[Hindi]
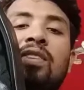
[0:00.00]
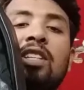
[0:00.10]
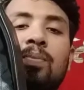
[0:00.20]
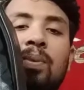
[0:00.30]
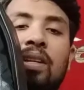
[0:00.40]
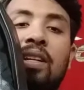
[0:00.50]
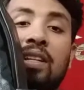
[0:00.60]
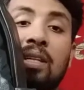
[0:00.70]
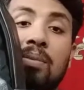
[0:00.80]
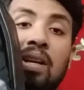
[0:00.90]
जहाँ फिक्स
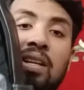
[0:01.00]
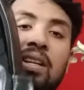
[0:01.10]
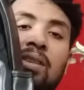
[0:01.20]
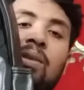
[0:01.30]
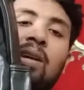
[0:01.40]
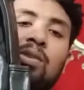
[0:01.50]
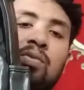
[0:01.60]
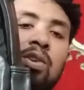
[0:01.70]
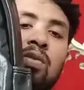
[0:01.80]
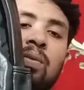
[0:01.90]
रेट की मार्केट है वहाँ तो
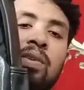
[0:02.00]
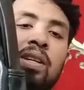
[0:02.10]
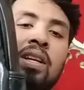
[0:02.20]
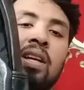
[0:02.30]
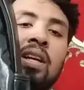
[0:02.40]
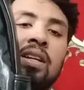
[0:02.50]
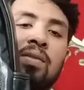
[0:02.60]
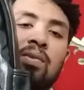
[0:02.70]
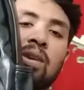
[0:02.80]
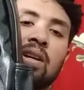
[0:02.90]
फोर फिफ्टी
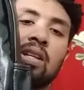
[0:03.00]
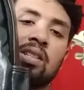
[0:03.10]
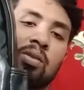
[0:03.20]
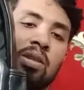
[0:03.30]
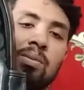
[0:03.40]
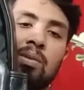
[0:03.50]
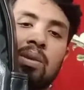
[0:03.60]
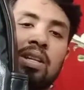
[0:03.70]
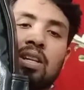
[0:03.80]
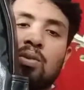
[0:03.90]
या फोर हंड्रेड से तो कम में
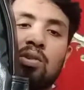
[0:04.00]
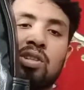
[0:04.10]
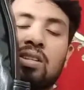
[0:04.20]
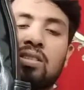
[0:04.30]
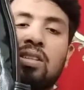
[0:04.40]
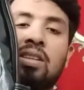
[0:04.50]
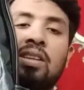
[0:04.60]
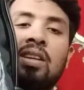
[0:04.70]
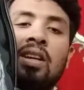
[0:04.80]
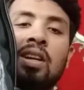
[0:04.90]
मिलने का कोई चांस ही
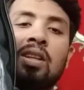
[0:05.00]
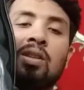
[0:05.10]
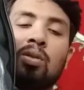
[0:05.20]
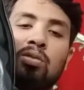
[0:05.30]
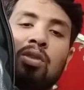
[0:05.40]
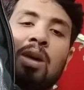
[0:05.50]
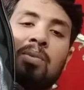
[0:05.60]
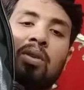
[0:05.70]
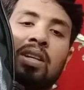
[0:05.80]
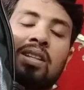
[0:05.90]
नहीं तो दोस्तों
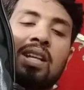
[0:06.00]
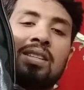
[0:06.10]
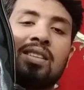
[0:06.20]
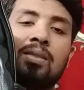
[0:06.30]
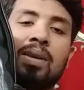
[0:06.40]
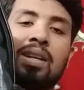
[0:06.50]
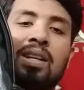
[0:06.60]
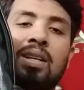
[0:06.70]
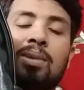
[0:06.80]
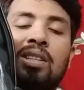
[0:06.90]
आप लोग के अंदाज से इस बैग
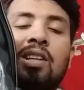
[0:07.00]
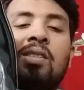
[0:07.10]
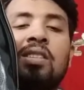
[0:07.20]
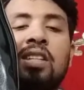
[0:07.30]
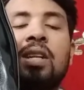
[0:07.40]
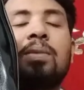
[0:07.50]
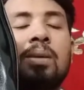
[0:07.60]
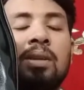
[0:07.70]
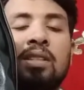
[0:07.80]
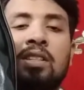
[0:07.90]
की कीमत क्या होनी चाहिए आप
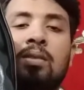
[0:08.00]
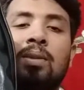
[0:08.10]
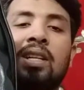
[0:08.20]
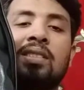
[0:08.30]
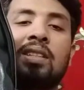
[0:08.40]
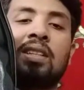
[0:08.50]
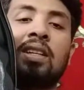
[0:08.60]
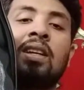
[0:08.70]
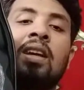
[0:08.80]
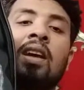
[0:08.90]
कमेंट सेक्शन में बता सकते
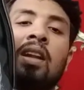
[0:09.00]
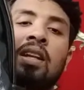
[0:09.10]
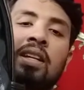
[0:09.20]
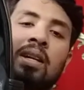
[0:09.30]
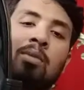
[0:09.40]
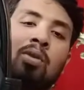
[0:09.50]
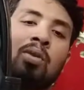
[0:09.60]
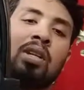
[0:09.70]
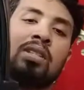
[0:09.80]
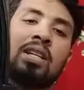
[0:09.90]
हैं लेकिन हम
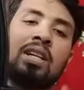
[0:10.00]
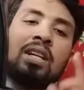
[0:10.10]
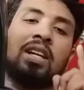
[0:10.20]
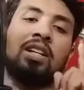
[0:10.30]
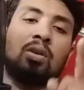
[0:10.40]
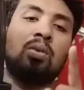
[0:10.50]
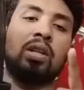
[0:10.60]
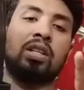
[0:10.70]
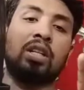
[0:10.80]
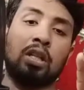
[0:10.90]
लोगों ने इसका रखा है
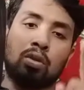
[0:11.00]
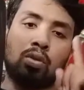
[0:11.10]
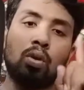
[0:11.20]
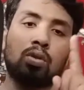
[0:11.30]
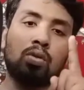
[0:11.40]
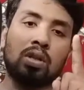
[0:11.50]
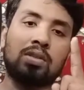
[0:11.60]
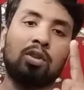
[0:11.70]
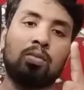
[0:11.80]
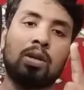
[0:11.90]
टू एट्टी दो सौ
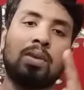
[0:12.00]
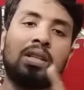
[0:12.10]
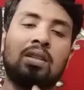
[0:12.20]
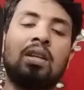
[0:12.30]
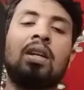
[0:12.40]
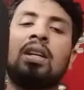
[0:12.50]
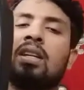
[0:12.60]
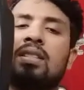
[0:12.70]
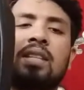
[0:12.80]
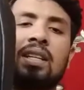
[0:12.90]
अस्सी रुपया मात्र
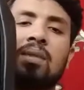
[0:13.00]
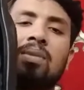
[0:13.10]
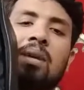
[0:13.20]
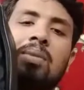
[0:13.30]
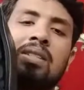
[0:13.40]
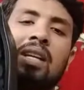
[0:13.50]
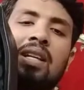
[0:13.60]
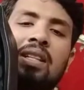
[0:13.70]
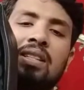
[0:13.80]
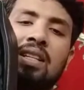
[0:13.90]
इससे कम दाम में
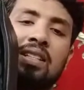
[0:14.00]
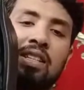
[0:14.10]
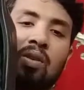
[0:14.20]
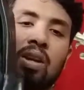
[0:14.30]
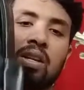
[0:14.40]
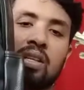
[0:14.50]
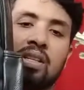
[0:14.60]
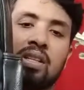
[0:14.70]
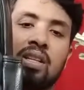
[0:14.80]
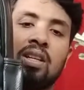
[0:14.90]
शायद इससे अच्छी क्वालिटी
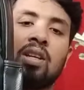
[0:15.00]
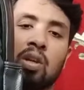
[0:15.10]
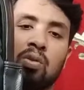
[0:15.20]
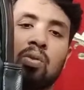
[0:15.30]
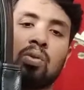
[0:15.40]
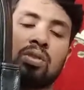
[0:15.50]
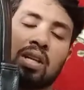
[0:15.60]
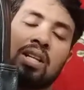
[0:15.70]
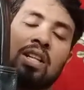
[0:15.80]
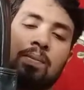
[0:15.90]
दे दे तो
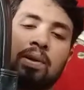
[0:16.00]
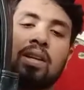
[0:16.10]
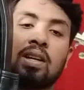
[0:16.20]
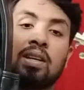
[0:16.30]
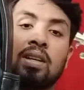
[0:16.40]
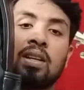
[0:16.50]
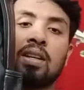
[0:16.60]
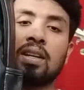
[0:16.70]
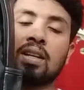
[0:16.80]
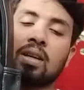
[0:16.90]
शायद आपकी लक
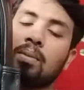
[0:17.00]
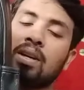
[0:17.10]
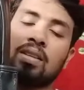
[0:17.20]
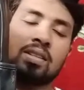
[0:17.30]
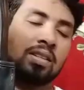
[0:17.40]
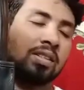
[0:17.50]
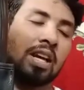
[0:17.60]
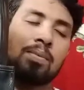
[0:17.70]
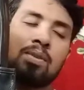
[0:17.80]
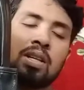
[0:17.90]
लेकिन हमारे
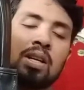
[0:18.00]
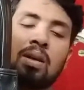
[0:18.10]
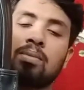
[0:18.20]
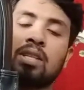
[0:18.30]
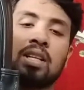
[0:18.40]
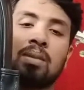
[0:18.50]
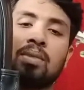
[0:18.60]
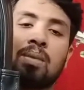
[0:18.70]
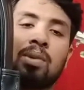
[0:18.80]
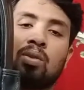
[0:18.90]
हिसाब से हमसे
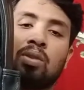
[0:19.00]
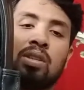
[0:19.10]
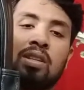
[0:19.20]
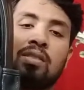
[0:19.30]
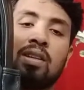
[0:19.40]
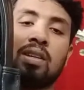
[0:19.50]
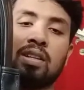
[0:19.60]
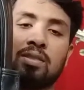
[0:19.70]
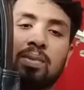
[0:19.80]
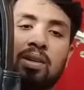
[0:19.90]
कम दाम में कोई देने वाला
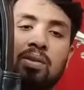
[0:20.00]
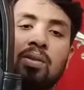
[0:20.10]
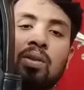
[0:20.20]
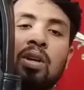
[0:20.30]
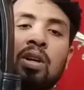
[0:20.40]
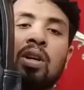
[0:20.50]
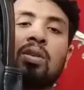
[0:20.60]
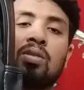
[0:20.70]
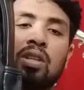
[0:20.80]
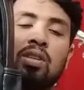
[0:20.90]
नहीं इस बैग को
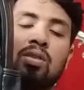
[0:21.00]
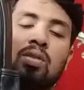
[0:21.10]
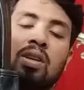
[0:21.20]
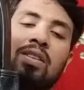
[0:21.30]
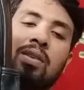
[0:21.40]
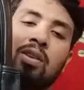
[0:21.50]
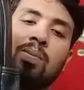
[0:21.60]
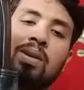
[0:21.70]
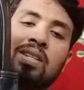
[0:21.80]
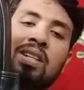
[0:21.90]
तो चलिए दोस्तों अगर
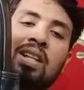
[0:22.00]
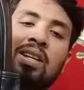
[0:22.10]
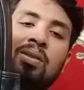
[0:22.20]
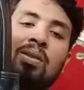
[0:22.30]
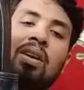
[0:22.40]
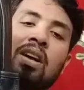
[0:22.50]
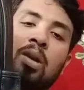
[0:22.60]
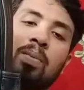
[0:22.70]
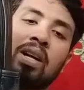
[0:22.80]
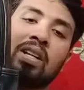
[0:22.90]
वीडियो पसंद आई हो
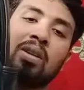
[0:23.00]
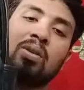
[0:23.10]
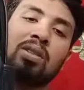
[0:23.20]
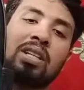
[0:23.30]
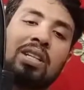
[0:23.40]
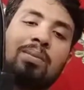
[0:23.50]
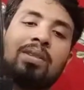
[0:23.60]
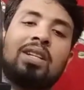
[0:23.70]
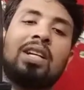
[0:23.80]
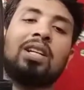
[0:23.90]
और बैग की लुक देख के
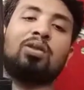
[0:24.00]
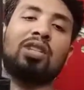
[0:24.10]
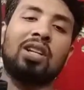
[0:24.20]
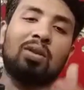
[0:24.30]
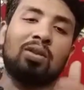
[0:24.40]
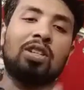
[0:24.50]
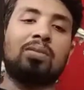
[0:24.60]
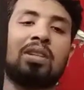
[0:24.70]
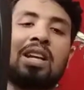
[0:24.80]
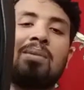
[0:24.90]
पसंद आई तो चैनल को
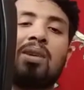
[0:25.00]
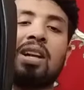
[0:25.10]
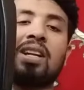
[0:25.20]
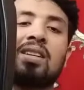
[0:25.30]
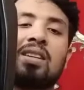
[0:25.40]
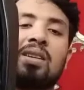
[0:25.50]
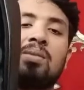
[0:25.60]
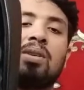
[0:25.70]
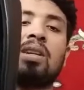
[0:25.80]
सब्सक्राइब और लाइक करना ना